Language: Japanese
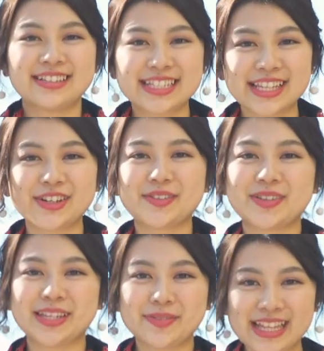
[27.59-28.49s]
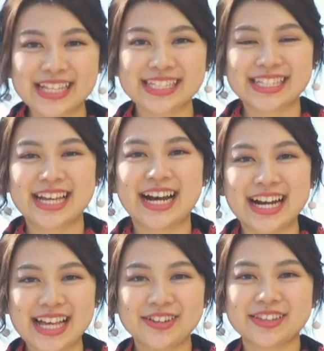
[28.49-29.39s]
佐藤まなみです
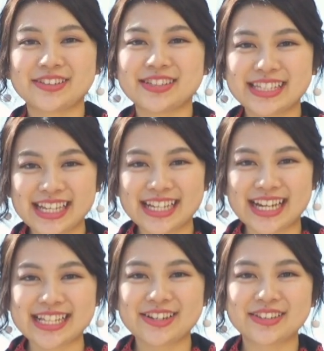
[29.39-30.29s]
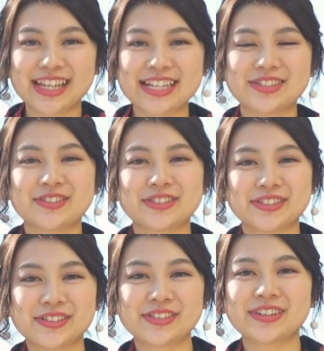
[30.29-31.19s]
早起きをしてラジオ体操をす
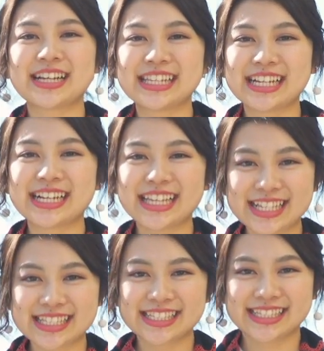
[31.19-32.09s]
ることが日課です